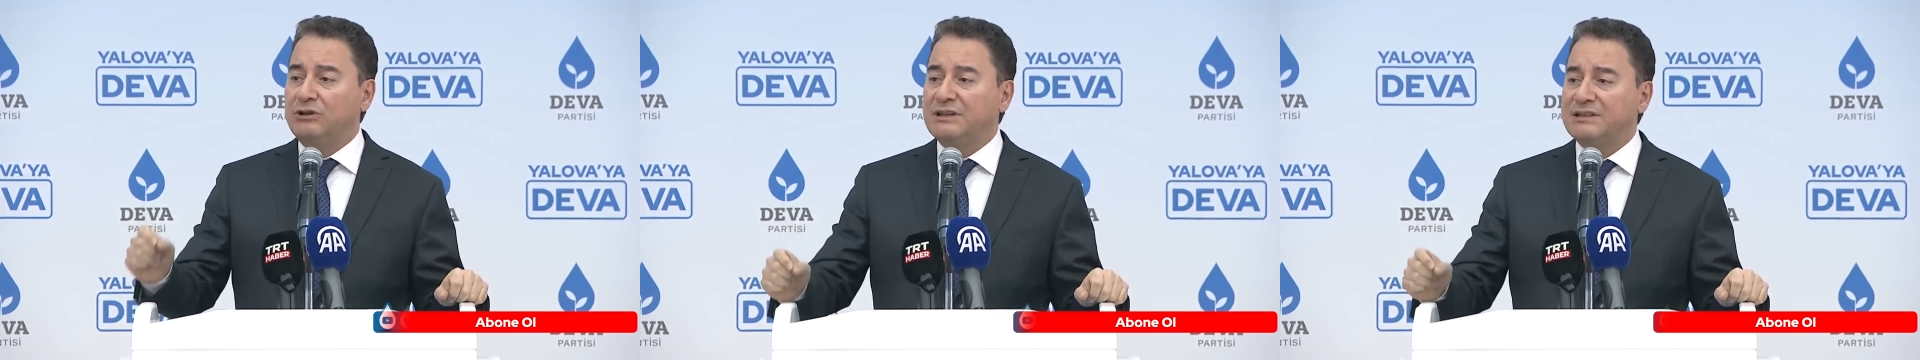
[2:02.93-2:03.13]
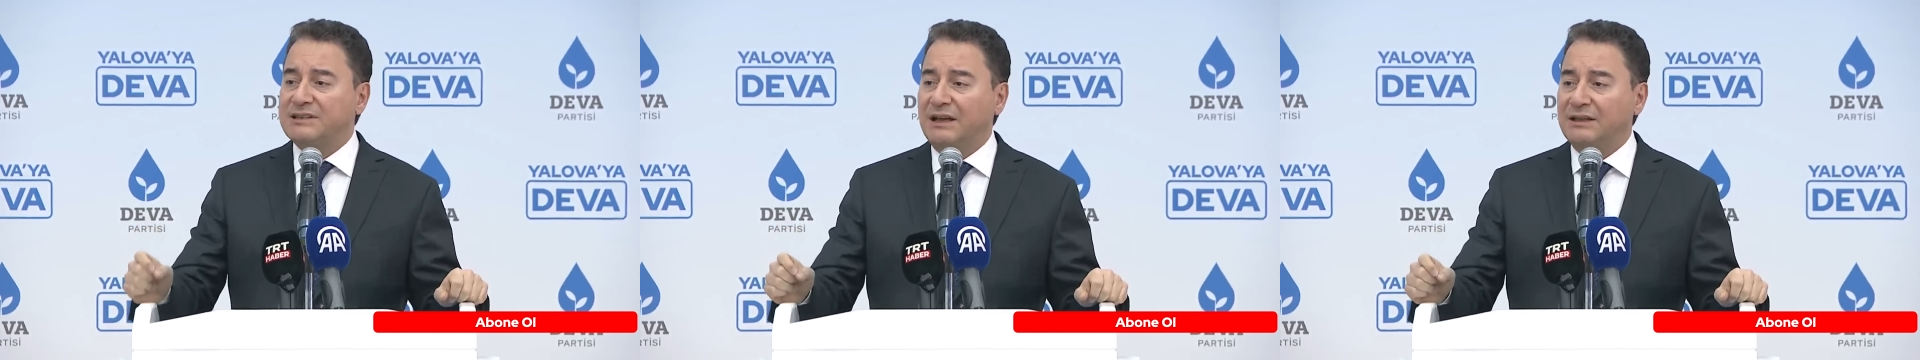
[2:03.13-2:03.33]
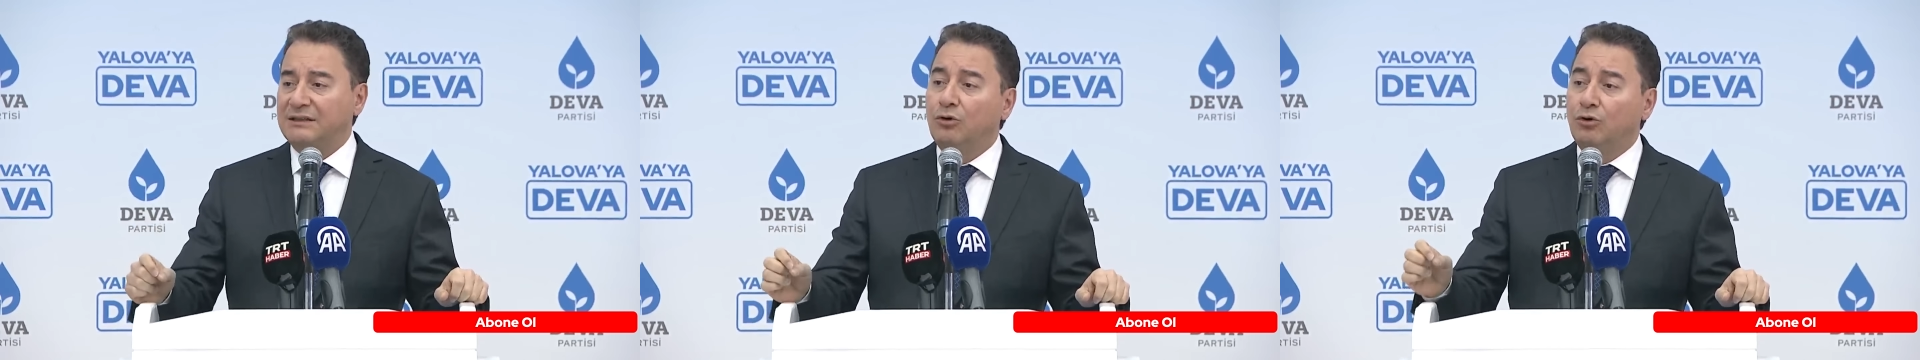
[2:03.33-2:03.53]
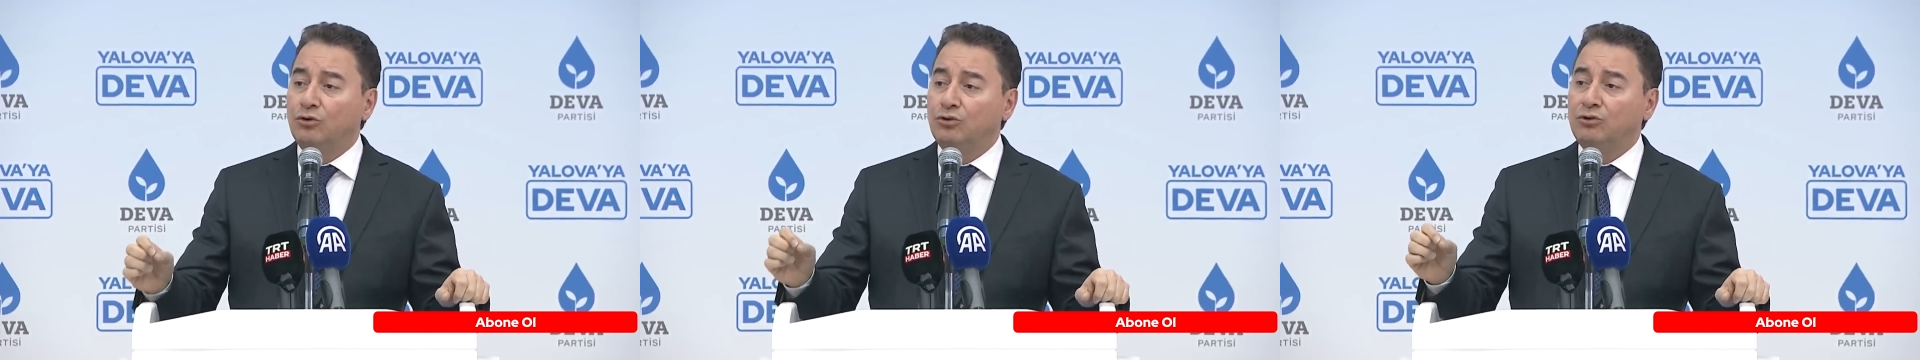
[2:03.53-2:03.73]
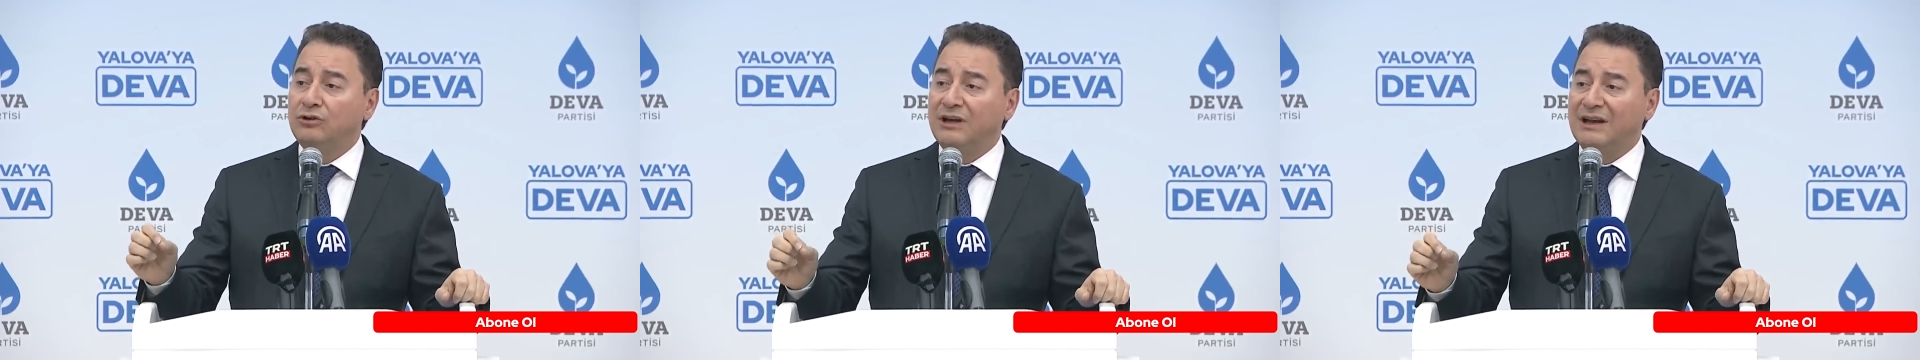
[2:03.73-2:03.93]
insan
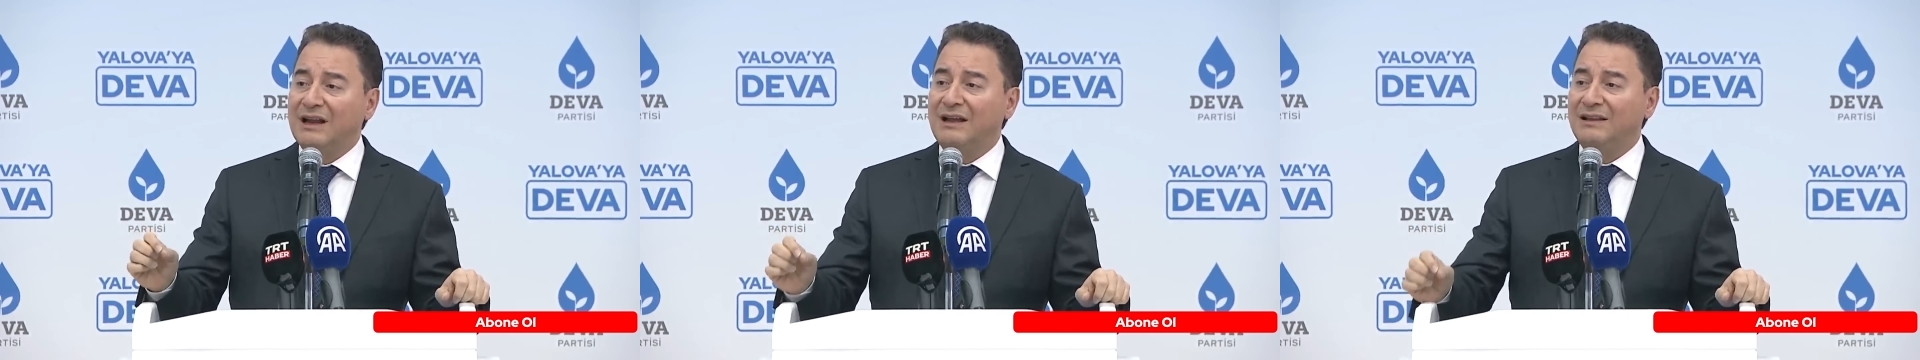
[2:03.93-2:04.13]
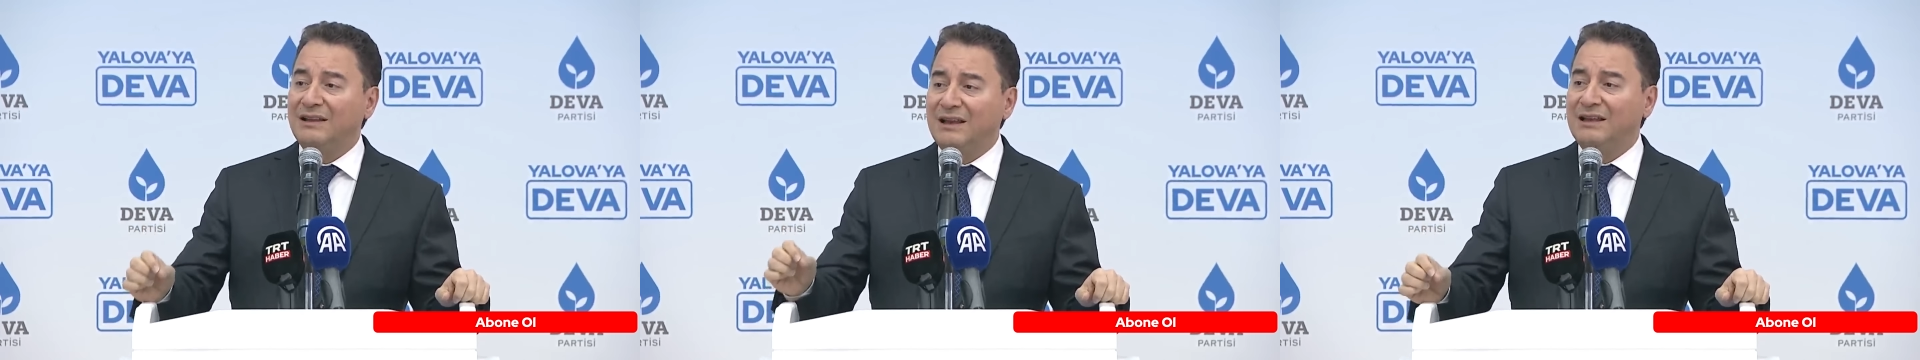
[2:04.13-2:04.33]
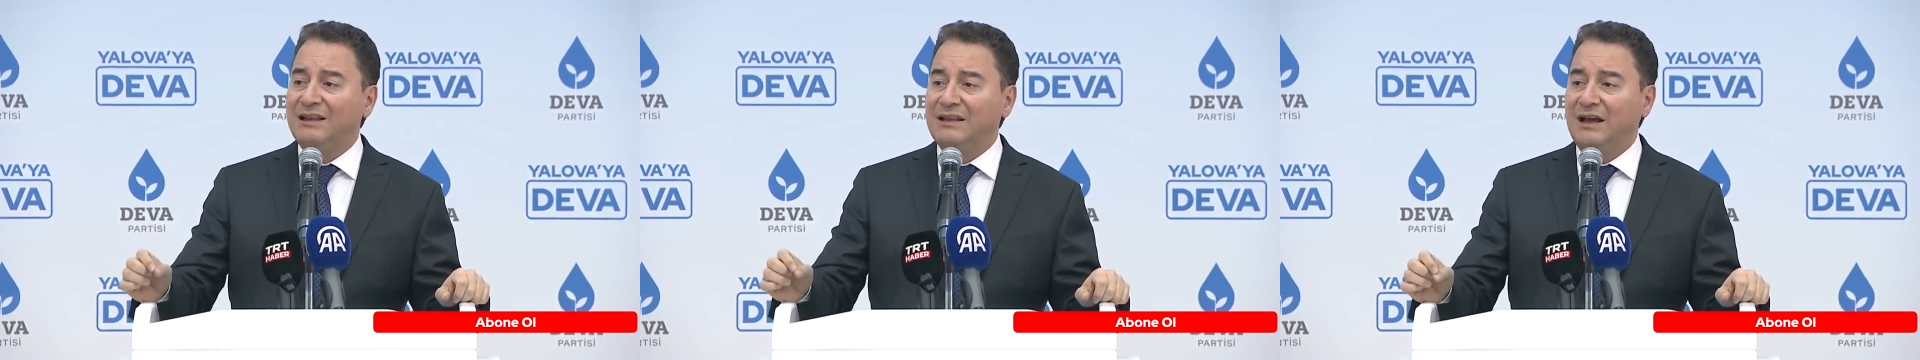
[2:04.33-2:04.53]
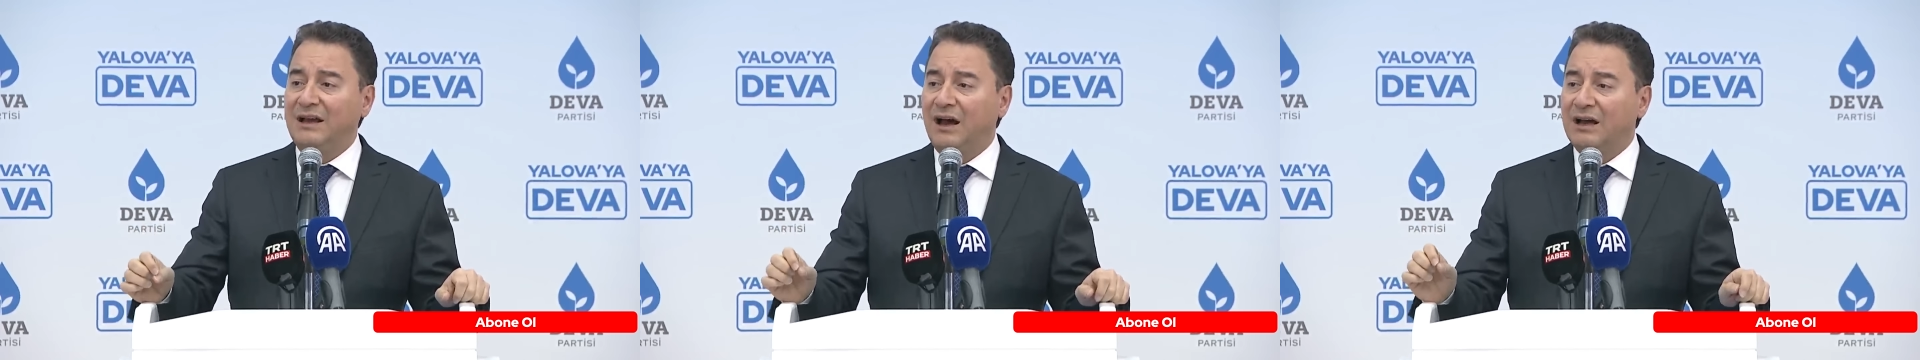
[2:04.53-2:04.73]
onun kararlarıyla